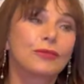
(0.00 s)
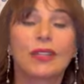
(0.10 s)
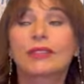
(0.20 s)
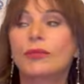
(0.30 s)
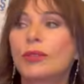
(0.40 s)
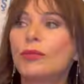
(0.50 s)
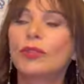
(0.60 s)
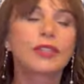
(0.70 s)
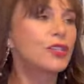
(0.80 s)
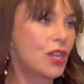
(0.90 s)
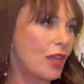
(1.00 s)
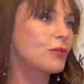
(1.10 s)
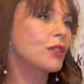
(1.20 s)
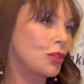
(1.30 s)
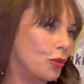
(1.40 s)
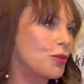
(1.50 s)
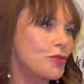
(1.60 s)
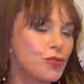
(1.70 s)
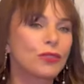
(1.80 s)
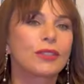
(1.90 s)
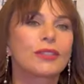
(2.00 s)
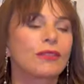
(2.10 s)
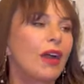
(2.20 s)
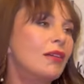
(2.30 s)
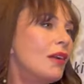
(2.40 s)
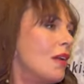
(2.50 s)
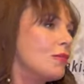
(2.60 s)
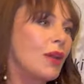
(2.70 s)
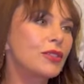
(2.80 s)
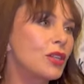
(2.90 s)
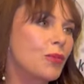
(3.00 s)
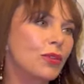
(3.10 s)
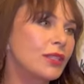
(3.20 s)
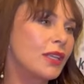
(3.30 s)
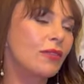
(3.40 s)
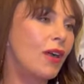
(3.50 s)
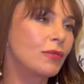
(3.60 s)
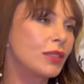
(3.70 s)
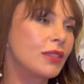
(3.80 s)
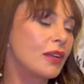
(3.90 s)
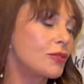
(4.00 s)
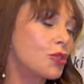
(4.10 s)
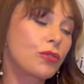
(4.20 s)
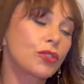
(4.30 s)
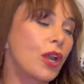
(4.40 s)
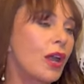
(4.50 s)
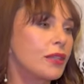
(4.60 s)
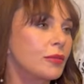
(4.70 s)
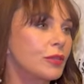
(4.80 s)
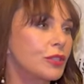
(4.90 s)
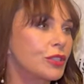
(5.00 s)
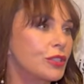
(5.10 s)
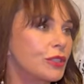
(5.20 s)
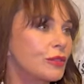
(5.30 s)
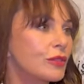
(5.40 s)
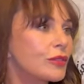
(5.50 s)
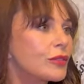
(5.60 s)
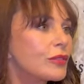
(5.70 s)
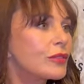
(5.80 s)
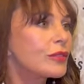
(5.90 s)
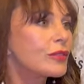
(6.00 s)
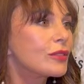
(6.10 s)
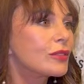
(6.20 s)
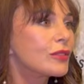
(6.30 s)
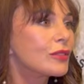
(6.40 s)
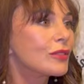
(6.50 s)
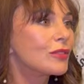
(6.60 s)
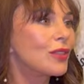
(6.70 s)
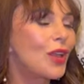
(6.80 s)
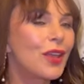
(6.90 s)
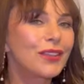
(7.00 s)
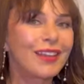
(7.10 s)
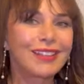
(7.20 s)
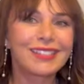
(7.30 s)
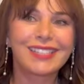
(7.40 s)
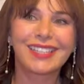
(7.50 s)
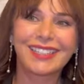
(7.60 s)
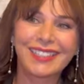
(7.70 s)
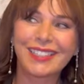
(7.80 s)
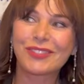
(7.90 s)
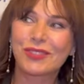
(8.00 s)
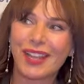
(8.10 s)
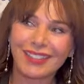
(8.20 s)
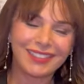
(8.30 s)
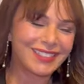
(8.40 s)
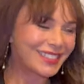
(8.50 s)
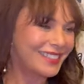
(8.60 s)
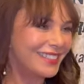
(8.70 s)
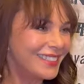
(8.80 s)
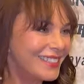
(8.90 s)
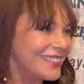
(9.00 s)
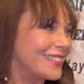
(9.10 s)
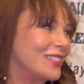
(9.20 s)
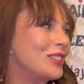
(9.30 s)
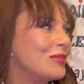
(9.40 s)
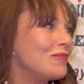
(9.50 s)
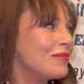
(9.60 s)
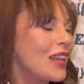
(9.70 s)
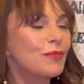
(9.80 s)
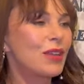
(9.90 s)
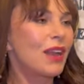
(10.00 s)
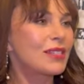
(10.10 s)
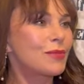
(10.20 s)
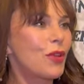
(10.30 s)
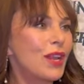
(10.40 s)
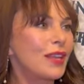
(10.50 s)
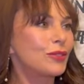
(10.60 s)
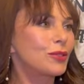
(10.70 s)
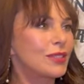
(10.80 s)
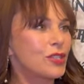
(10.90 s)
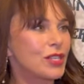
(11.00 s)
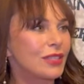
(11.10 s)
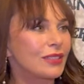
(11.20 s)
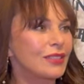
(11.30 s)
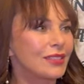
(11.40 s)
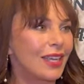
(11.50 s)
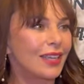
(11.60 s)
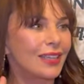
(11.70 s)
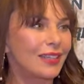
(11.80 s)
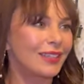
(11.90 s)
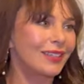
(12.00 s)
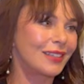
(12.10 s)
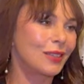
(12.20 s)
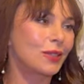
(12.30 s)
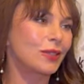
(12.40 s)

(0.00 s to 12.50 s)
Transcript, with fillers: ve tabii muhteşem iki oyuncuları var. Bence böyle devam eder. Çok şahane bir iş. Ee, yaz sizin için nasıl geçti? Yaz e, güzel geçti. E, biraz böyle yurt dışı işte e,